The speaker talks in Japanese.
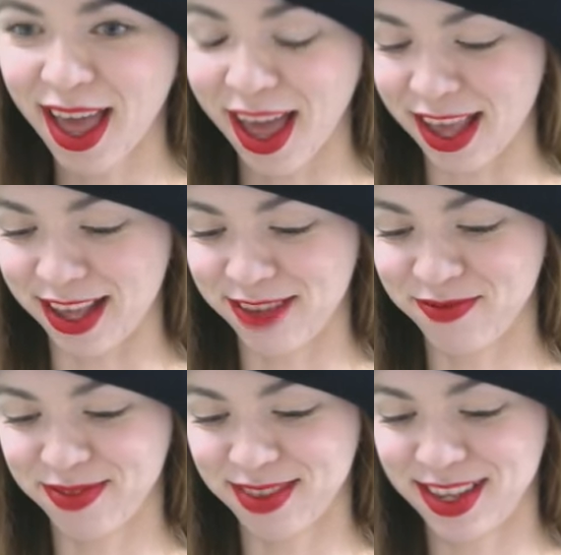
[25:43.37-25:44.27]
なはい
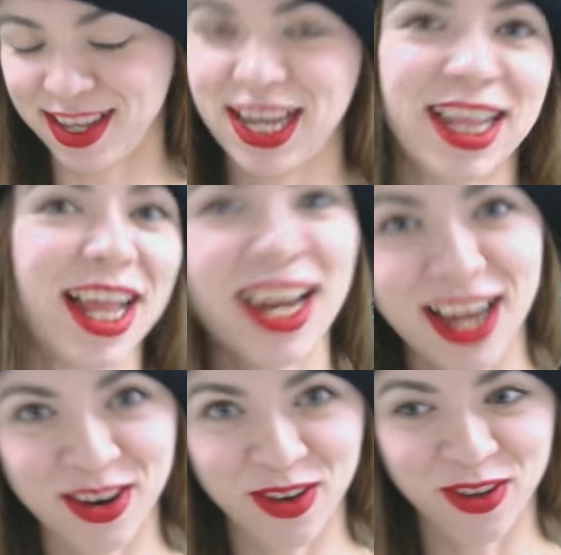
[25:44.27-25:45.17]

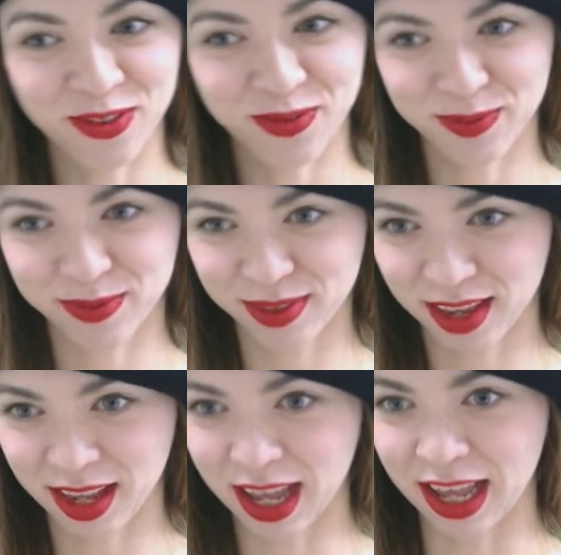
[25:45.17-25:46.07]
イタリアのはい
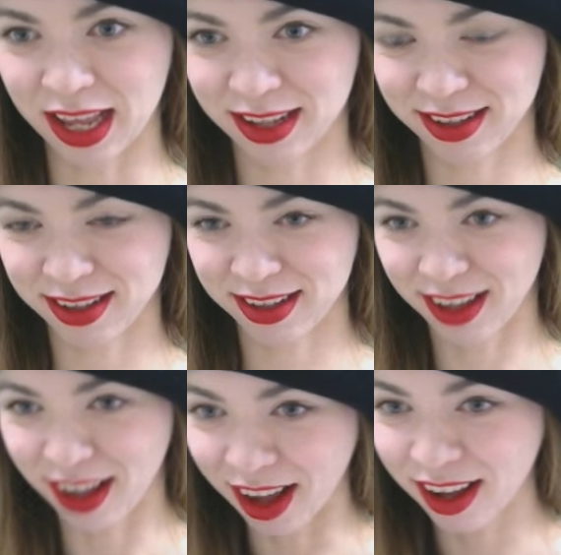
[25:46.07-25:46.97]

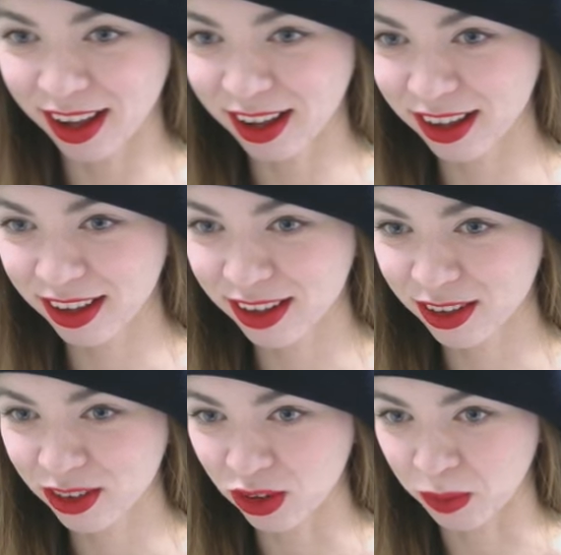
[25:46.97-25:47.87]
あ
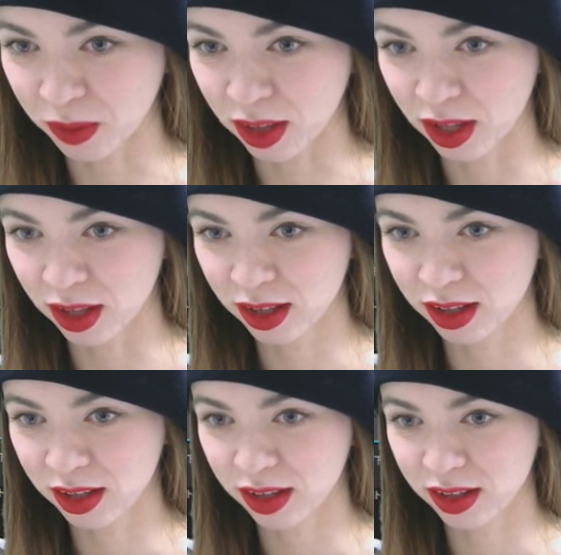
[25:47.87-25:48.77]
ちょっと待っ
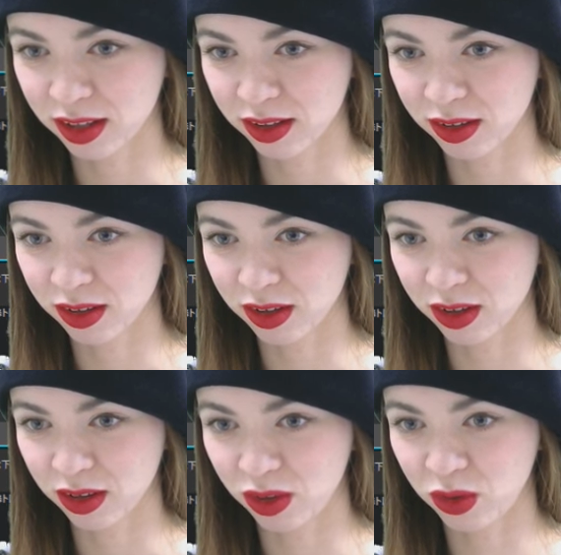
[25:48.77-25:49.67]

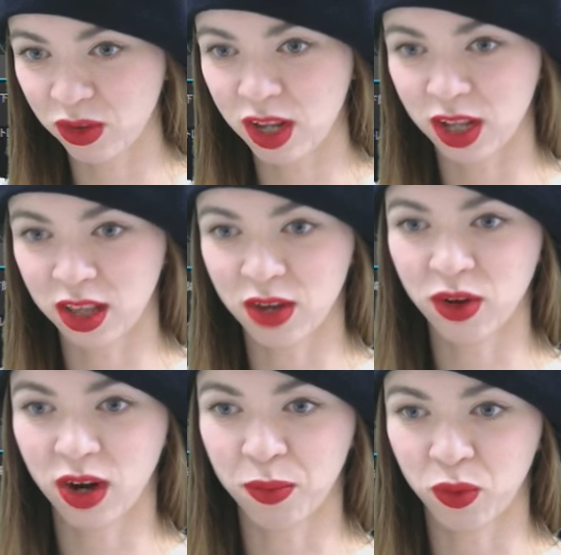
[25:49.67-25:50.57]
て陽性になってる
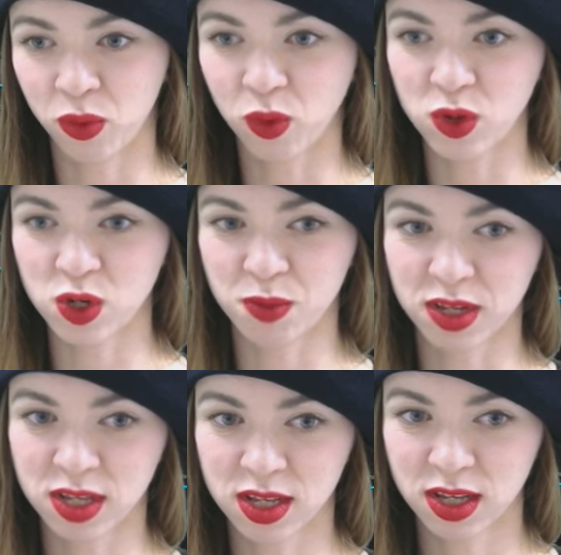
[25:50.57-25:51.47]
からもう購入しま
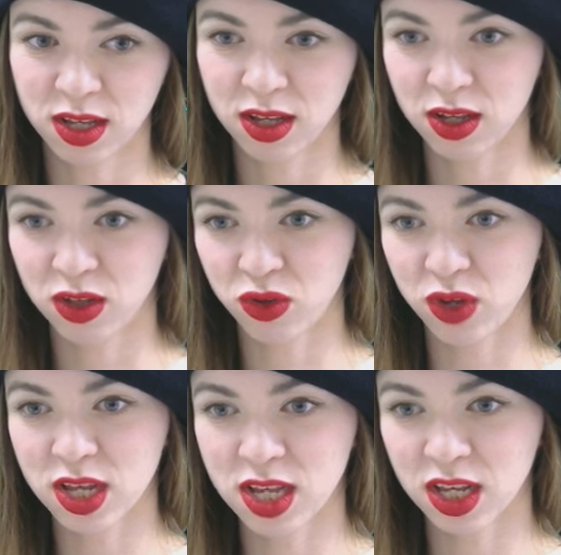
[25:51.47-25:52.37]
す水
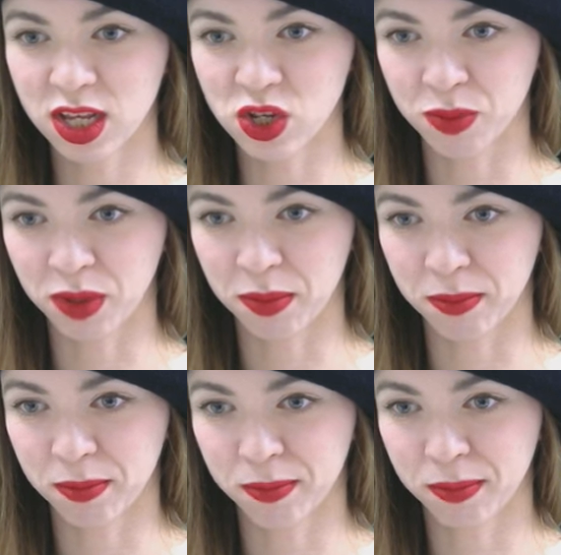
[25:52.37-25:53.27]
平線基準まで、
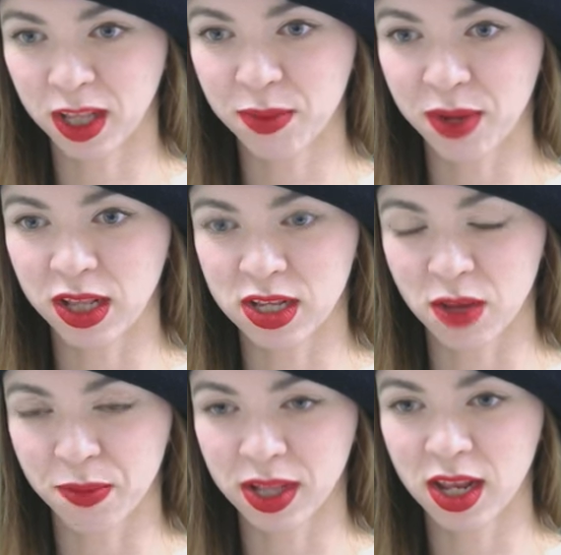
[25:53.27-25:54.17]
待てばいいんです
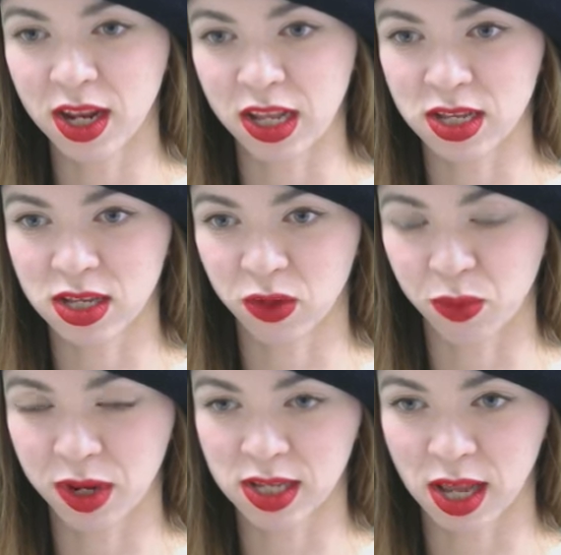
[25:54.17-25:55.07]
けど待てないですご
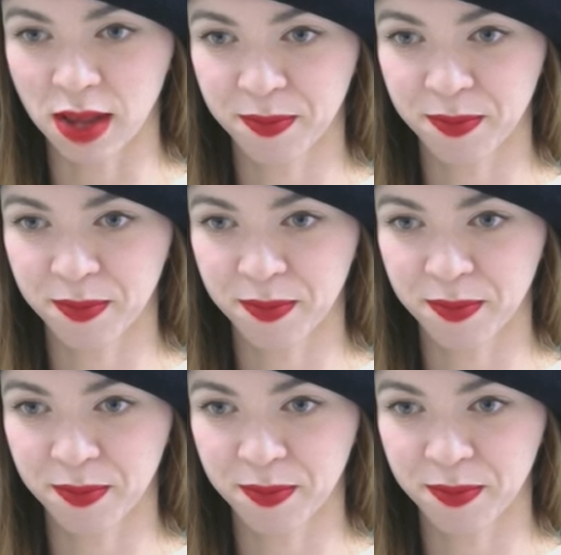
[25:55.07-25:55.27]
めんなさい、